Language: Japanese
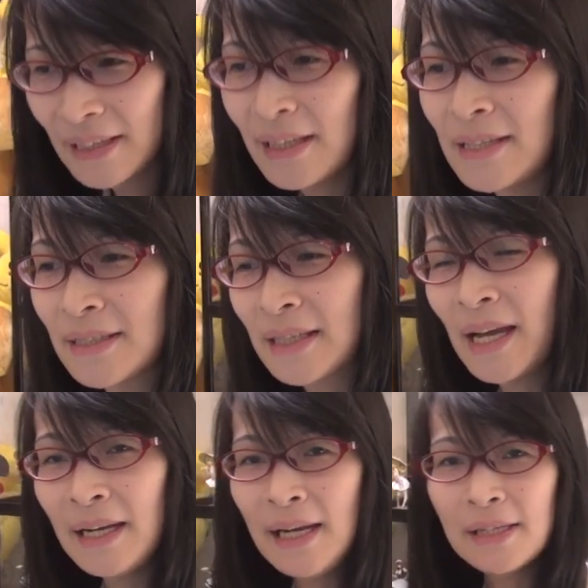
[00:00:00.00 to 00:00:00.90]
ただ、
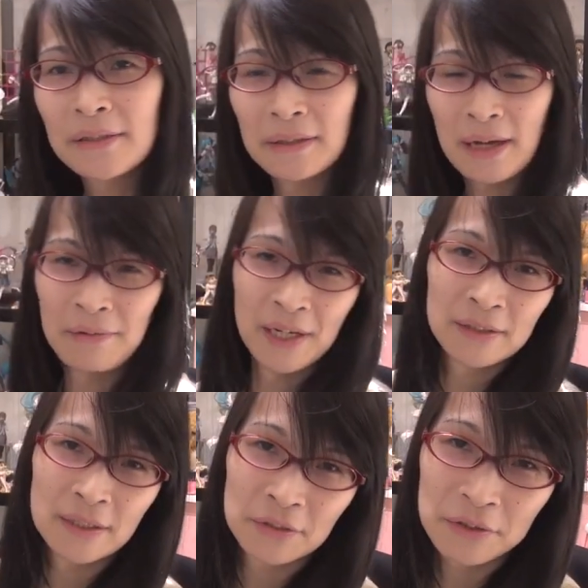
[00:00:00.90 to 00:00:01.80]
スカイレイクと
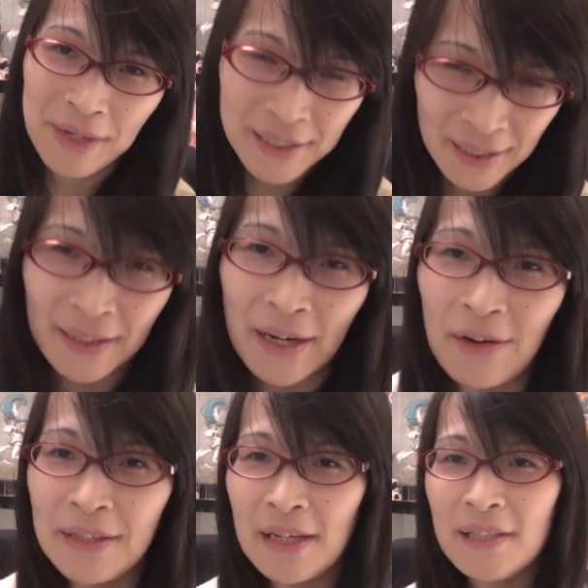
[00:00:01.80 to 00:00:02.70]
カービレイクってそこまで
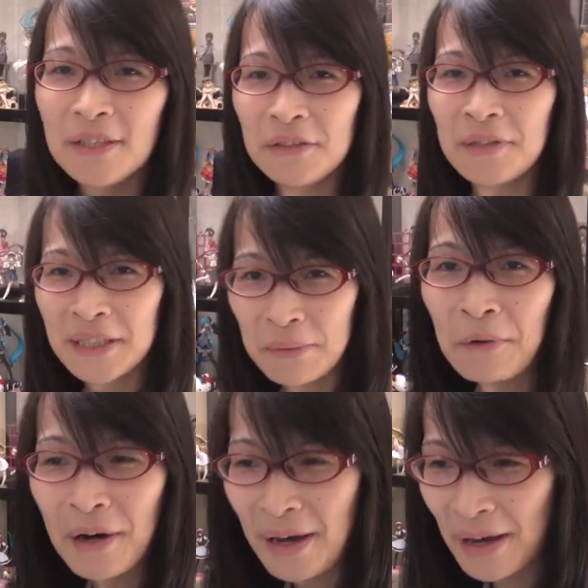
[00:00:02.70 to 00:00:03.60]
変わんないっていう噂
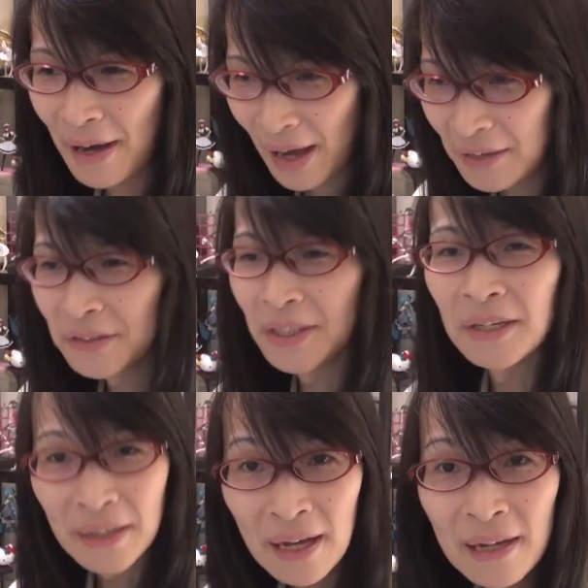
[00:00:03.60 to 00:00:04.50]
もあるんだ
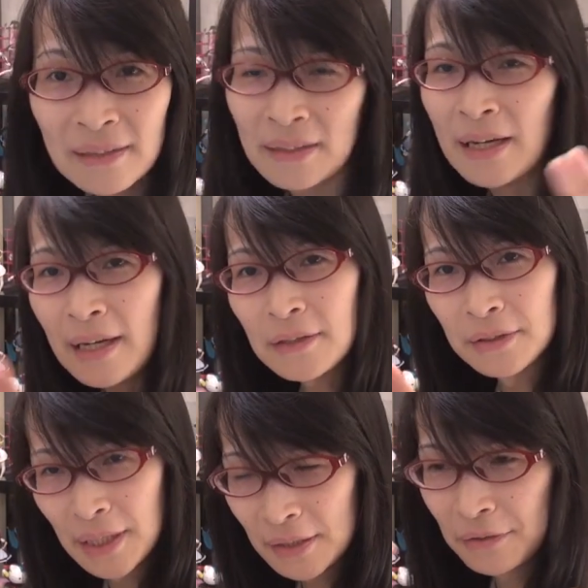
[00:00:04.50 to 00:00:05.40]
よね。スカイレイク
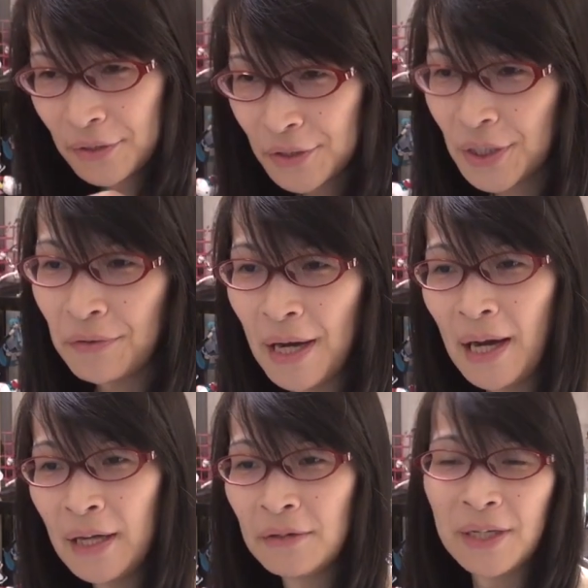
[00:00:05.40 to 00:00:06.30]
の正当の次
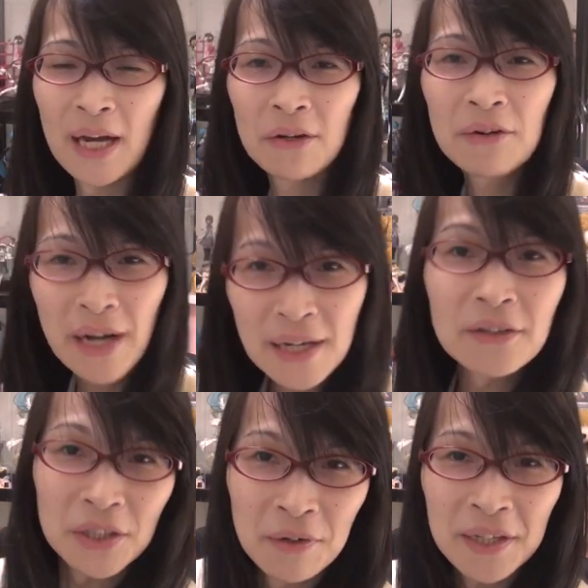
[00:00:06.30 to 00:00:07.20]
は、あの、
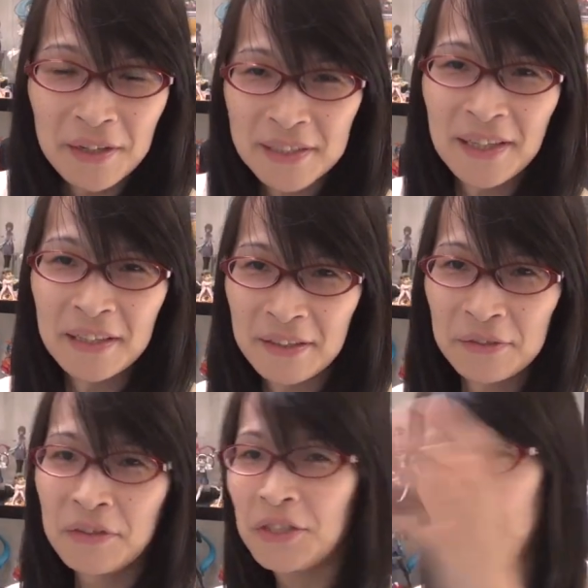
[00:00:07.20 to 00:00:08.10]
キャノンレイクって言われてるやつなんで、
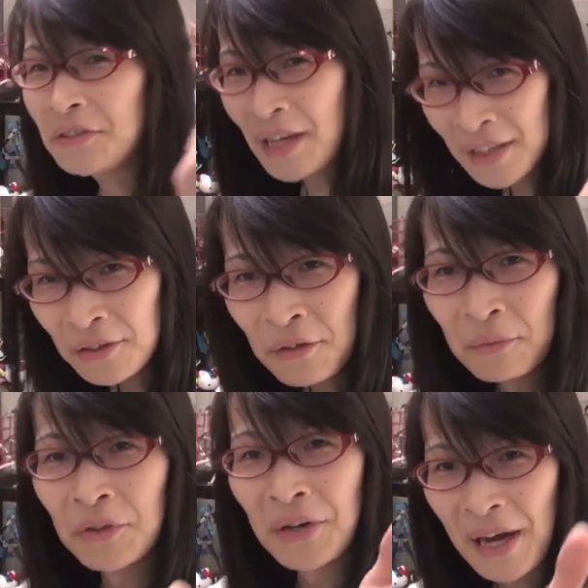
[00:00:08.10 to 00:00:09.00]
その中間
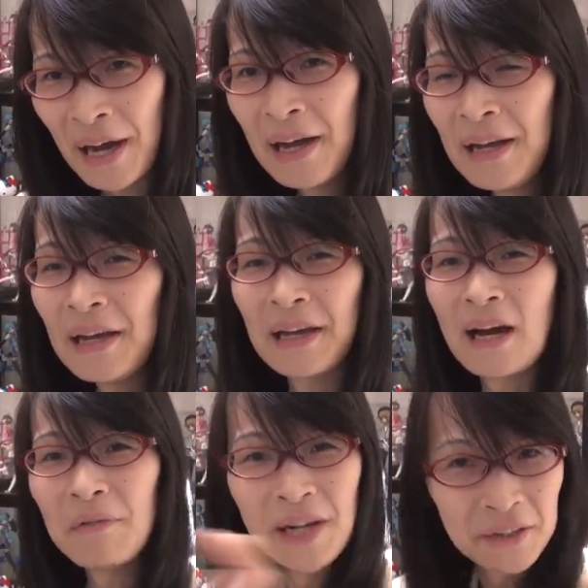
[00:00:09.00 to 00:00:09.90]
のものが、え
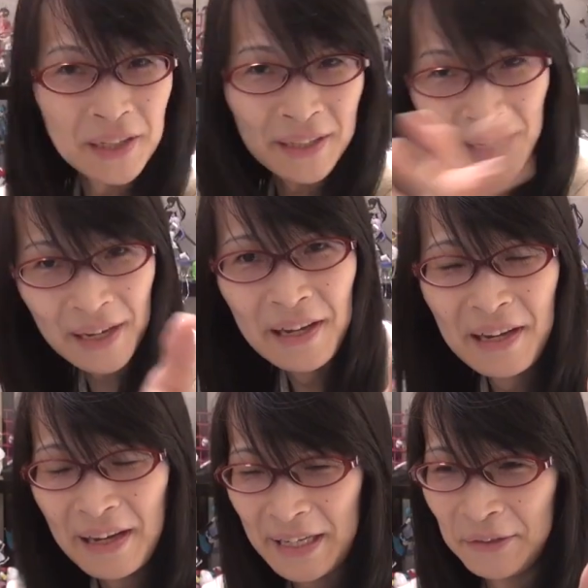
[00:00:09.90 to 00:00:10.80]
カビレイクなんで、
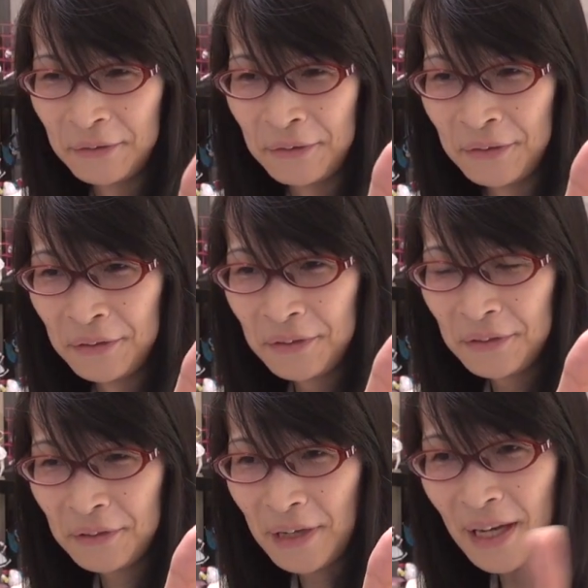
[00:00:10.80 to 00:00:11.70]
あ
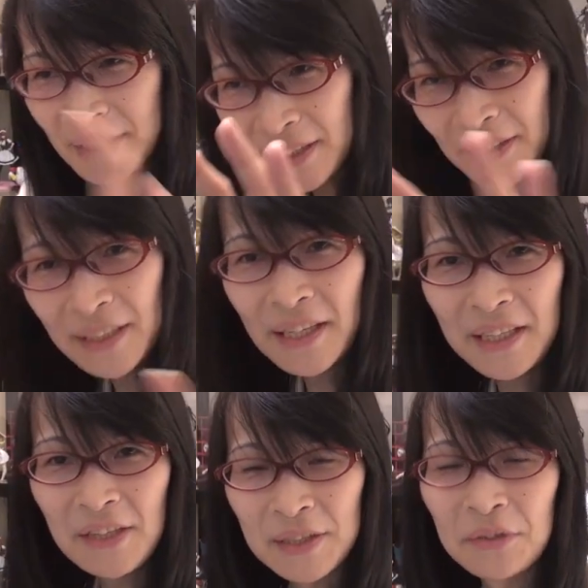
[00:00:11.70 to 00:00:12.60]
のーアーキテクチャ的
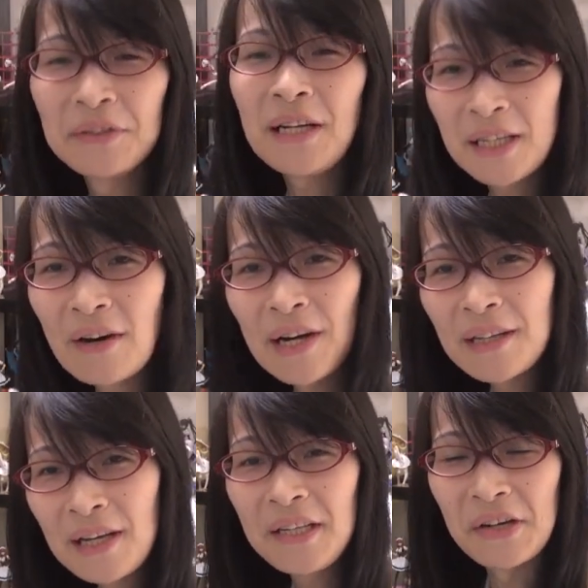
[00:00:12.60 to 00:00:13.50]
にはそんなに変わ
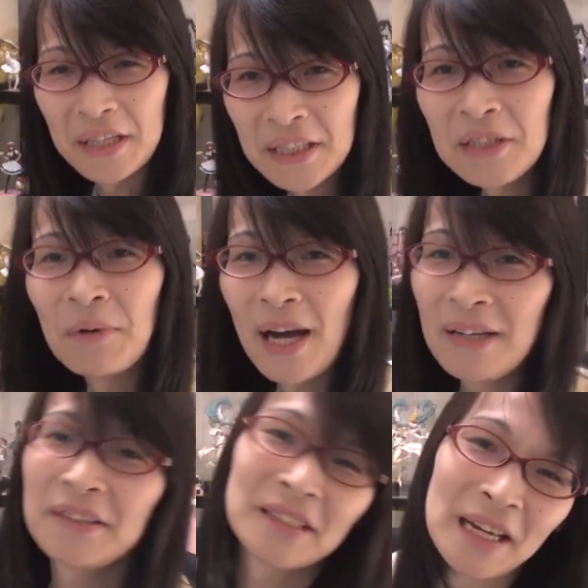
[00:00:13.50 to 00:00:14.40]
らないっていう話も
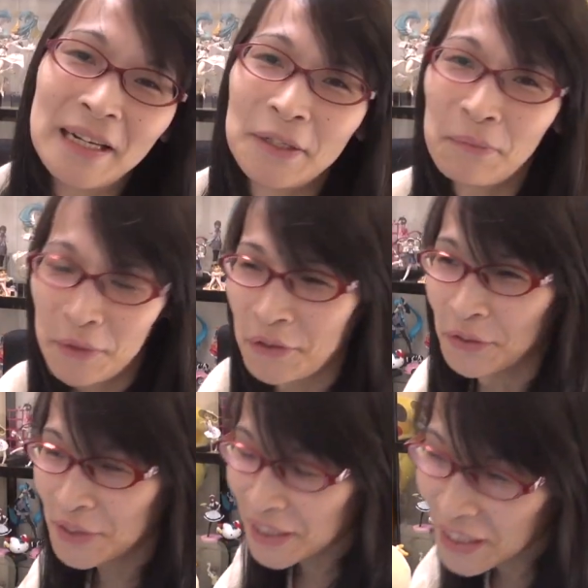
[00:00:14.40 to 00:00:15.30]
あるんだけれども
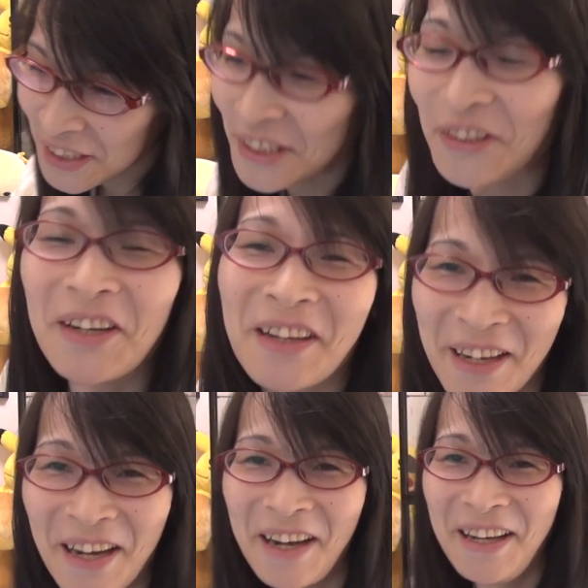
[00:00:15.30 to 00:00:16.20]
どうせ新しいのがある
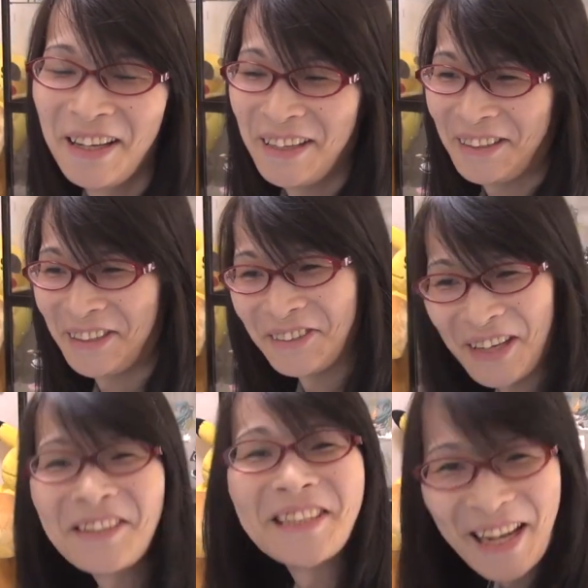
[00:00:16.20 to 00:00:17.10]
ならっていう
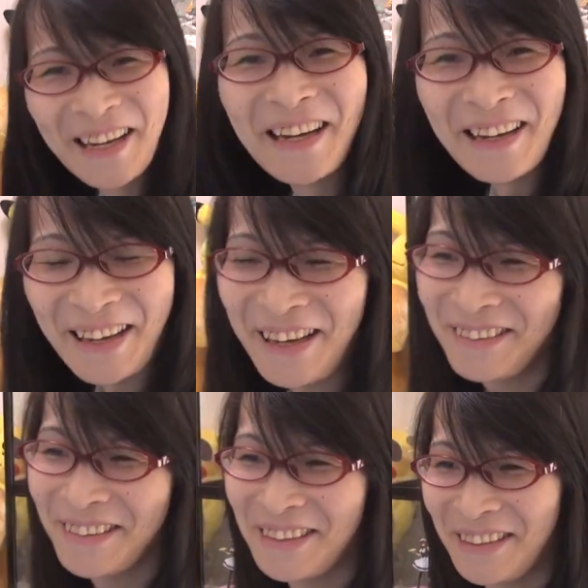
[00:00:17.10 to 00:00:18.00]
のはあるじゃん。あ
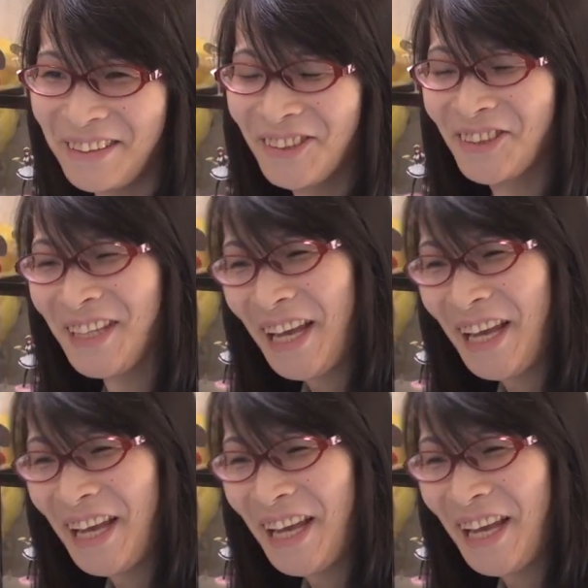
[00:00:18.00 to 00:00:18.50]
るの